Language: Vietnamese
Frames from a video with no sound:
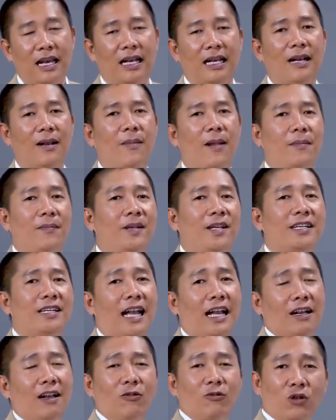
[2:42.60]
à, Các bạn biết
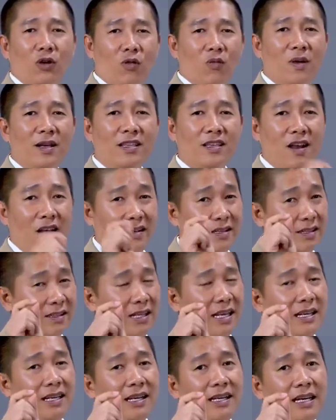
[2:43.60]
các cầu thủ mà giỏi
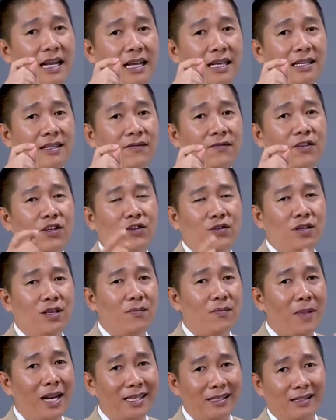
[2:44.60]
nhất thế giới này Ví dụ
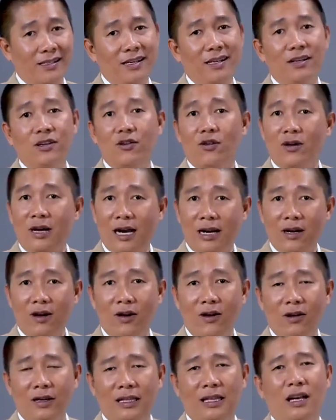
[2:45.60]
như Messi,
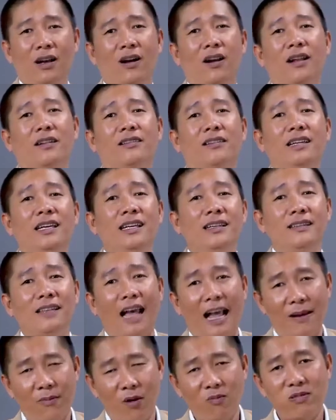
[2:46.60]
Ronaldo Người ta gọi là
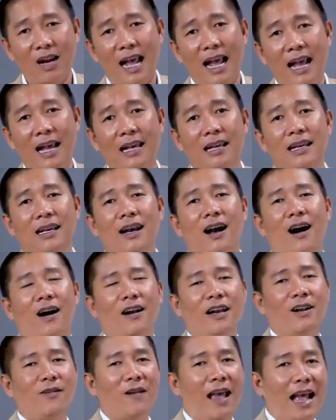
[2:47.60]
thiên tài bóng đá
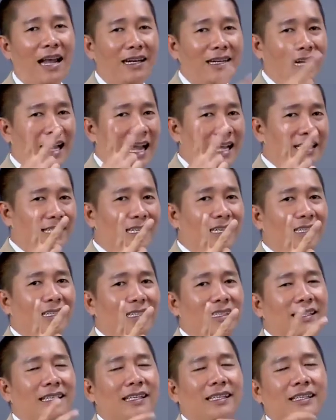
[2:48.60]
Họ đều đá được hai
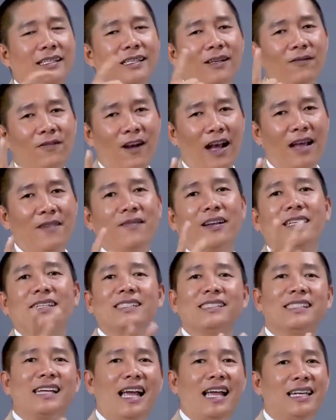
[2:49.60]
chân Chân phải và
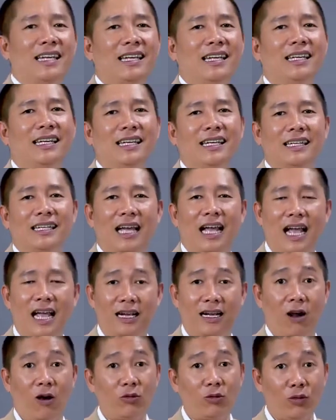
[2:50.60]
chân trái
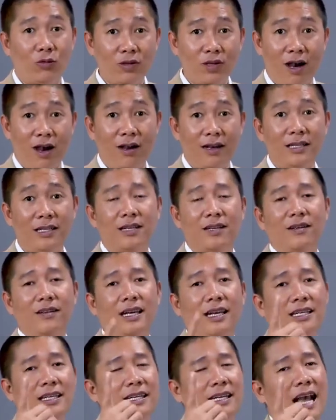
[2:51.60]
à, cầu thủ giỏi thì
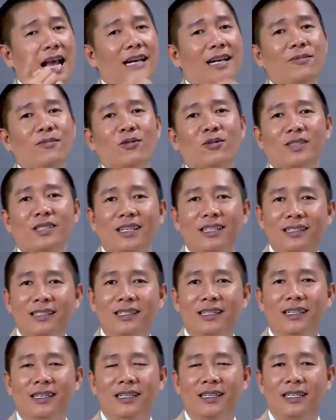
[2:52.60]
có thể chỉ đá được một chân
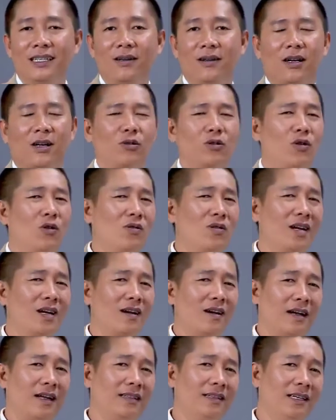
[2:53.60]
nhưng mà cầu thủ
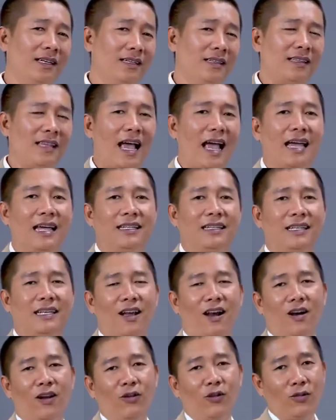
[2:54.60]
được gọi là thiên tài
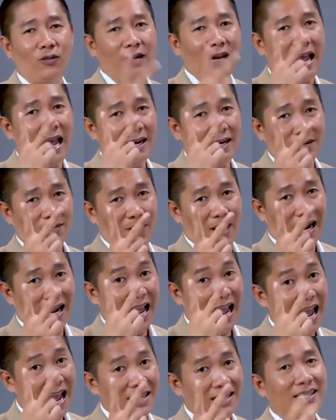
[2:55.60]
thì họ luôn đá được
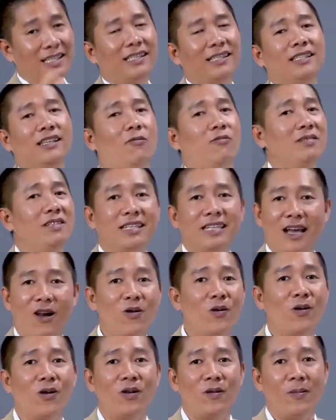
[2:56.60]
bằng hai chân giống như
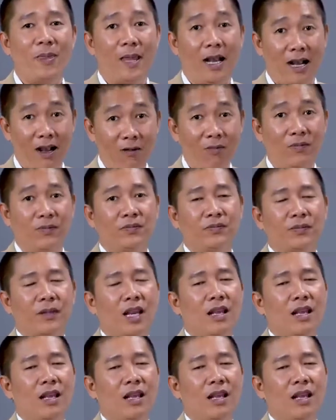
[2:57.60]
nhau được không